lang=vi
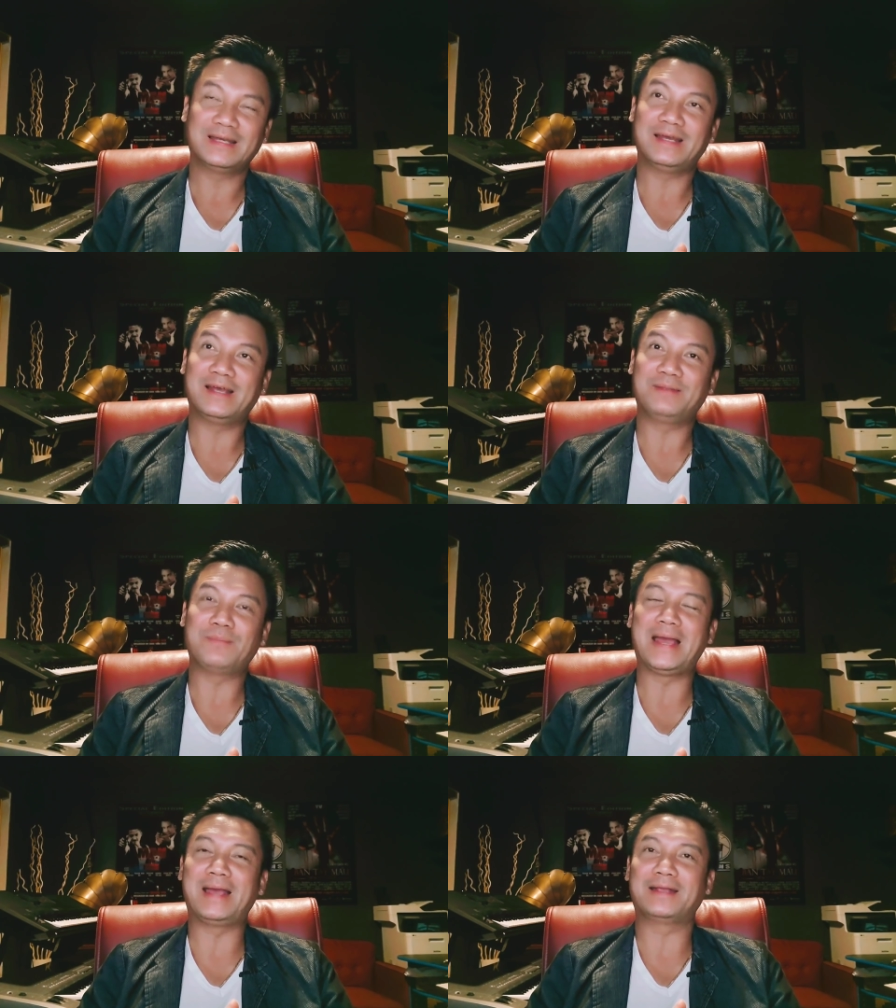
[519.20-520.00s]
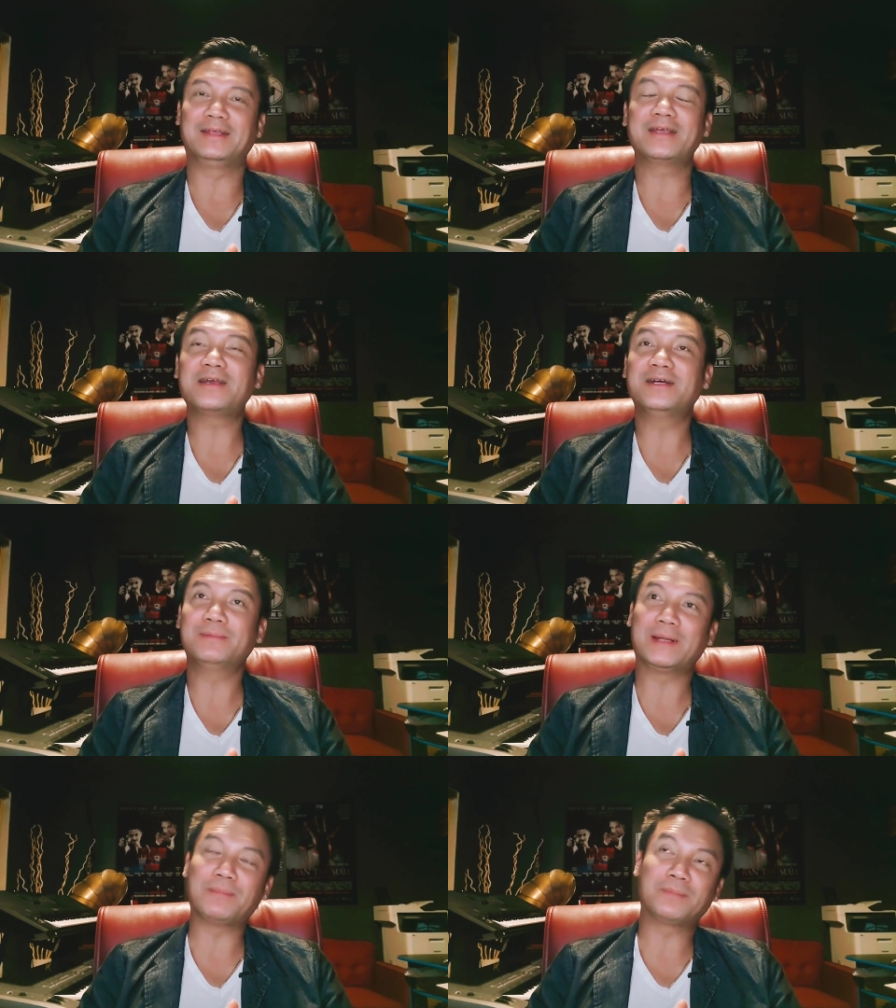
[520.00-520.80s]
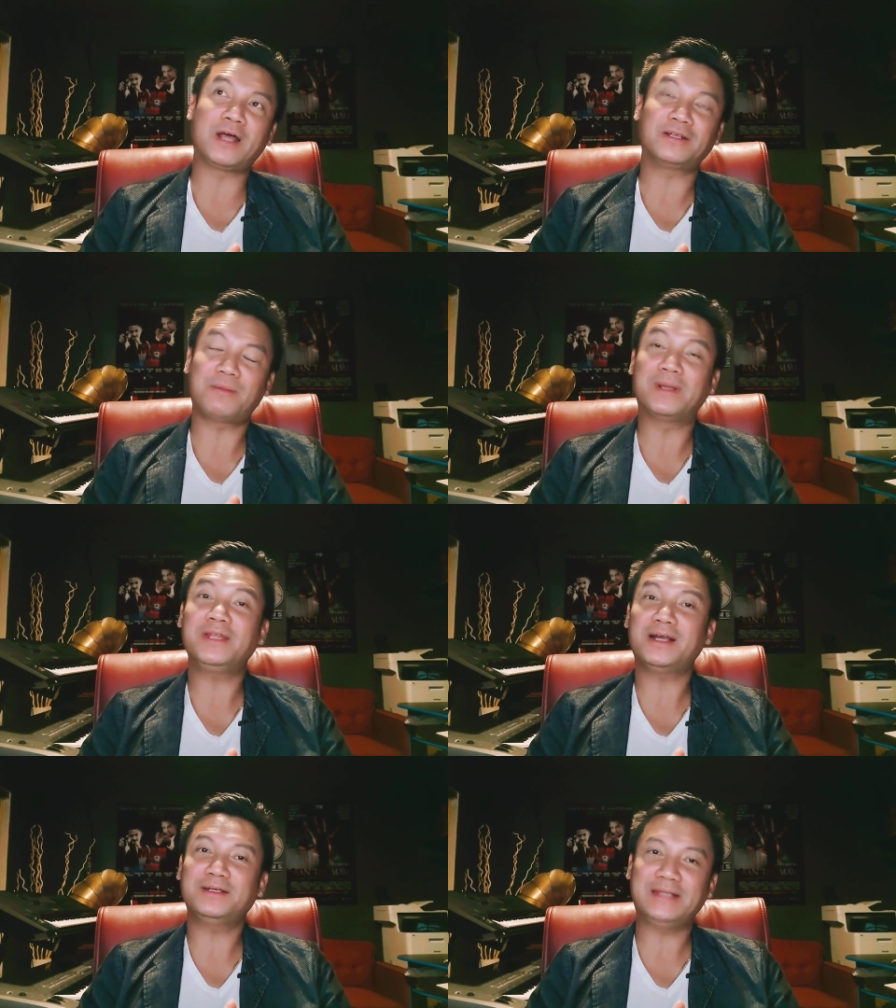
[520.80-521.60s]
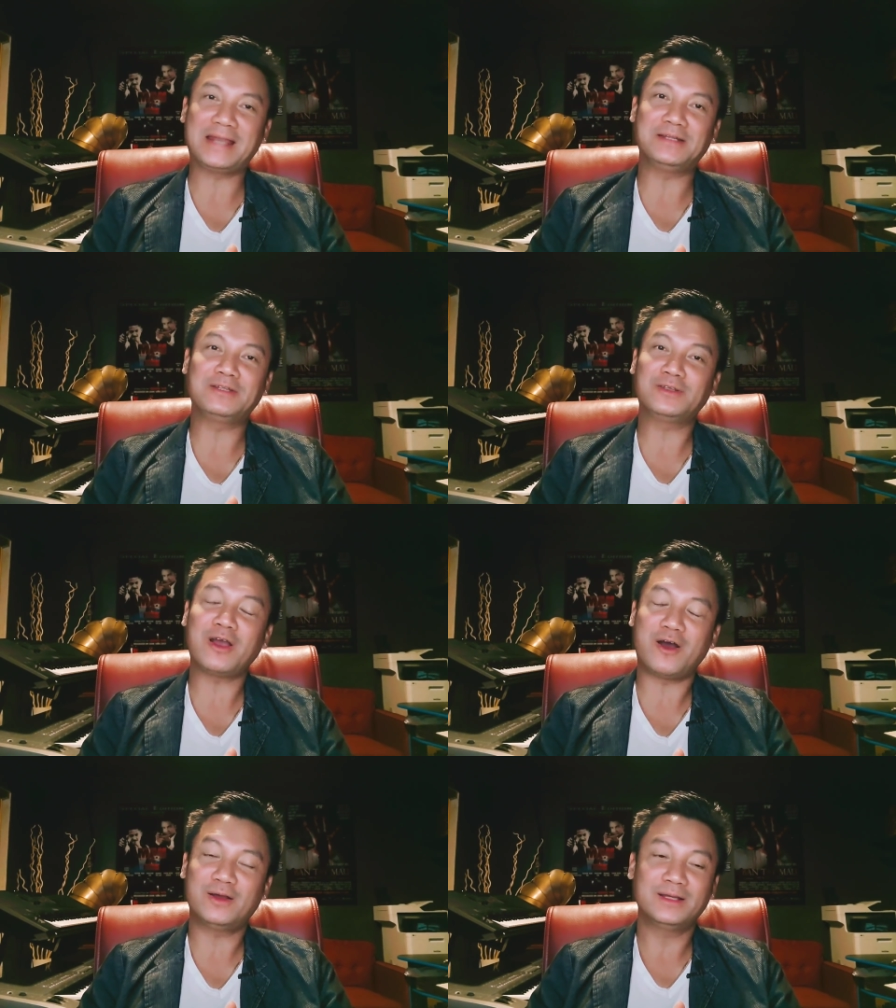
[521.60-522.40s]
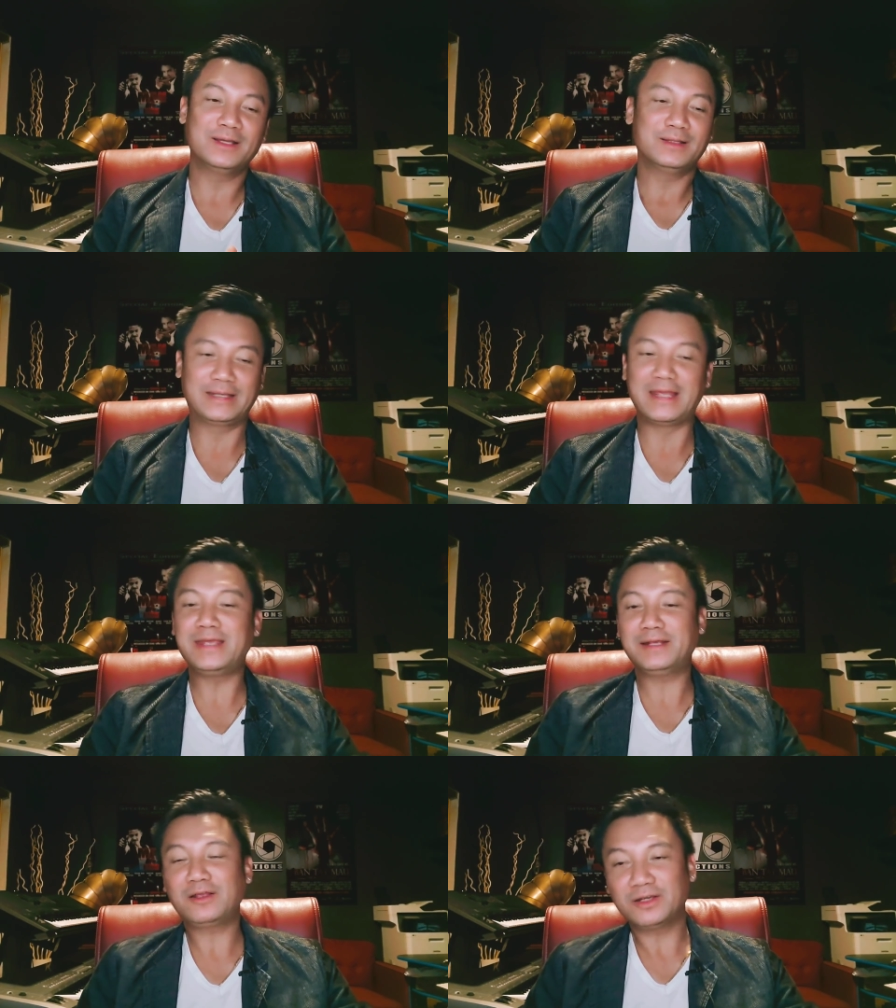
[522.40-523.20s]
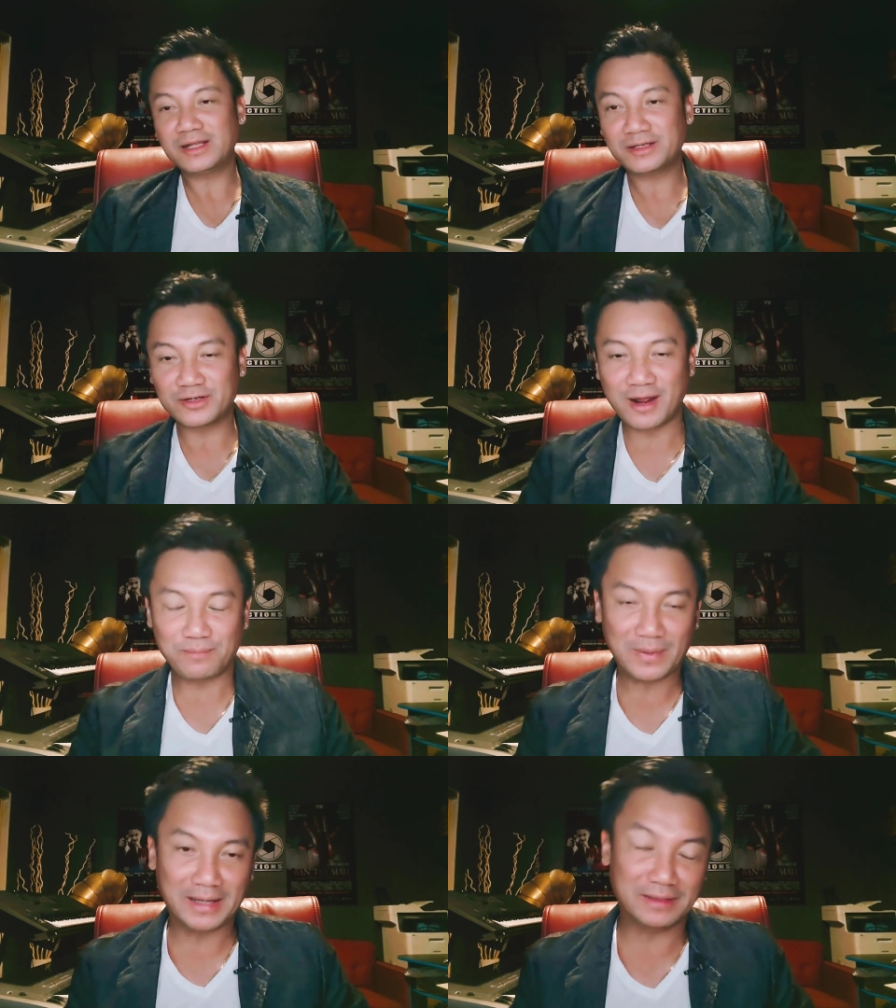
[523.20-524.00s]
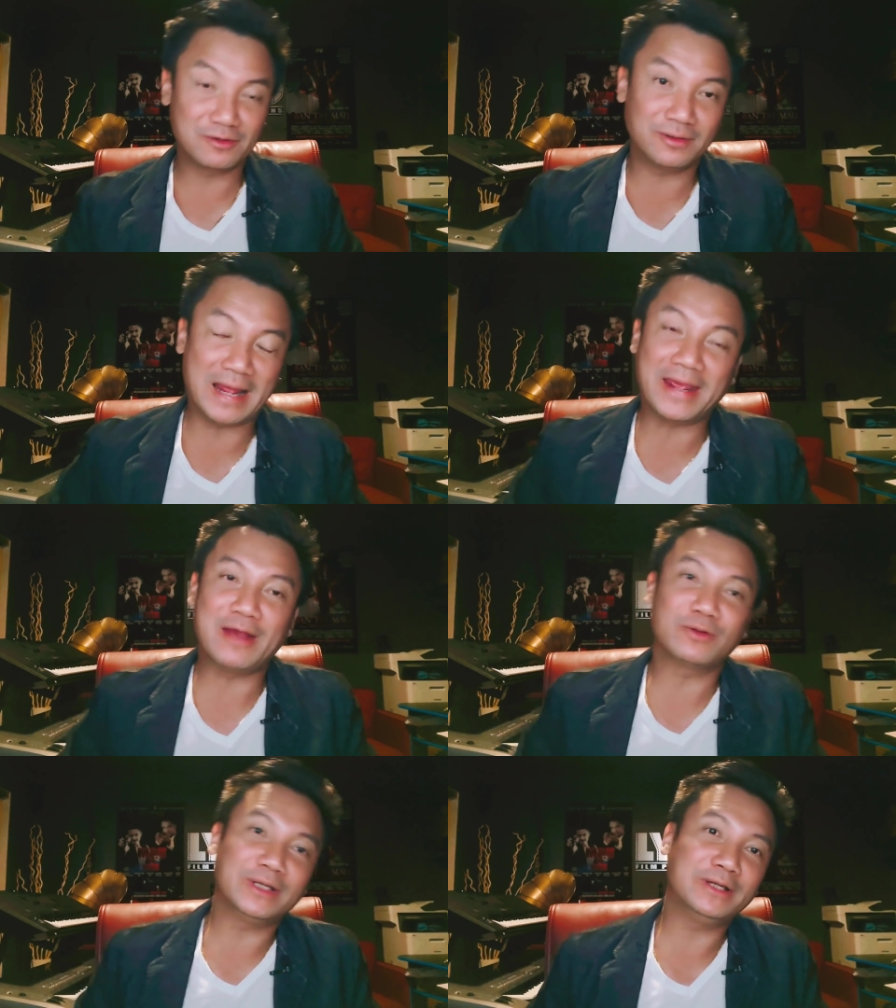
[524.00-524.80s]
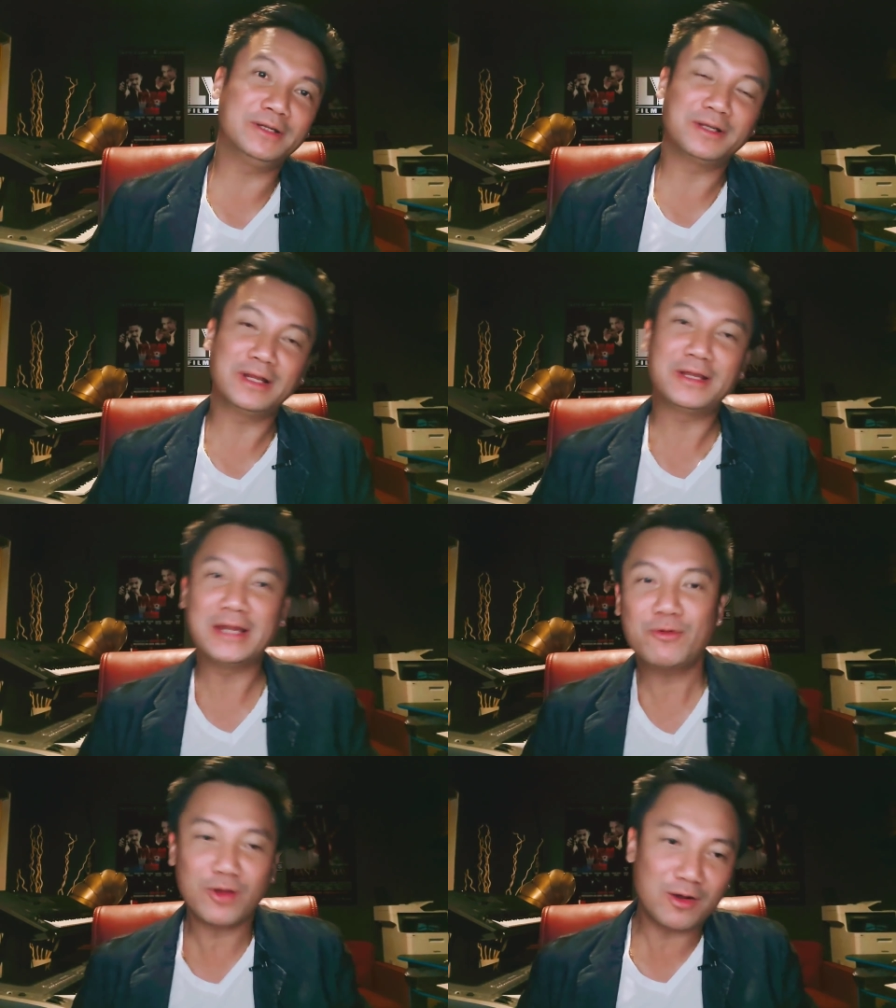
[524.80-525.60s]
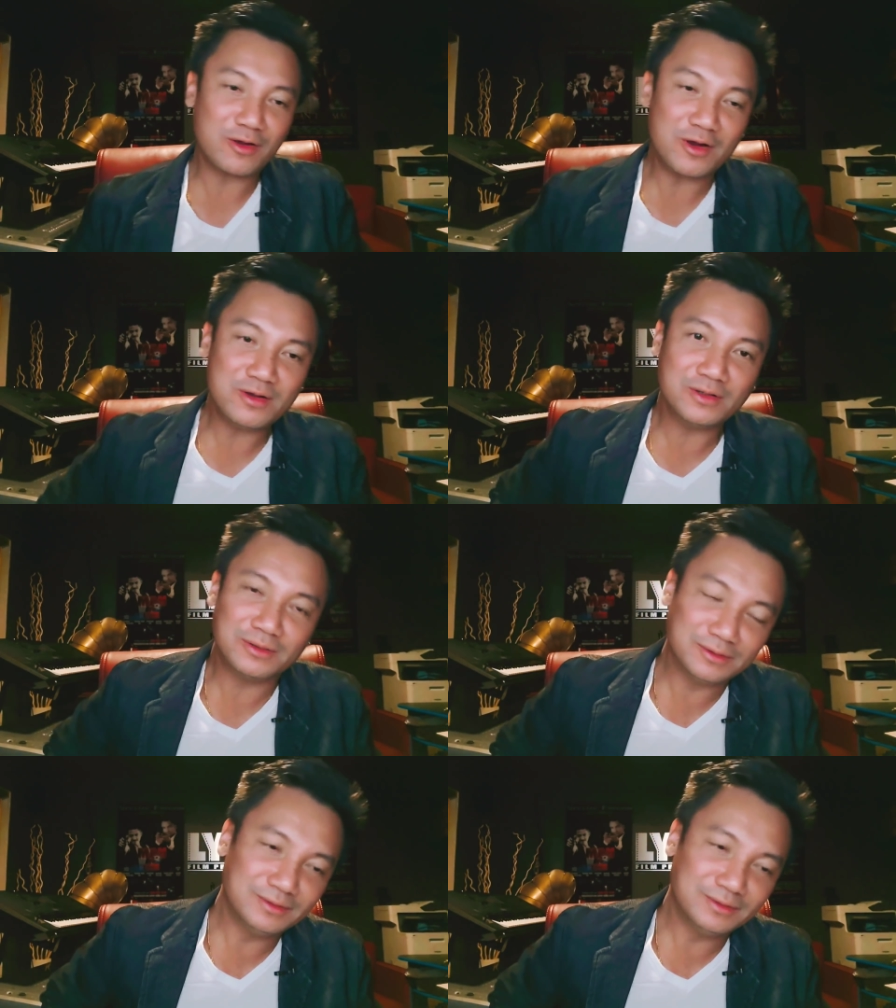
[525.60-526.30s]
ờ, mà những cái người mà thân nhân bệnh nhân dành cho họ thì dĩ nhiên có những cái trường hợp mà nhà nghèo thì thì đâu có có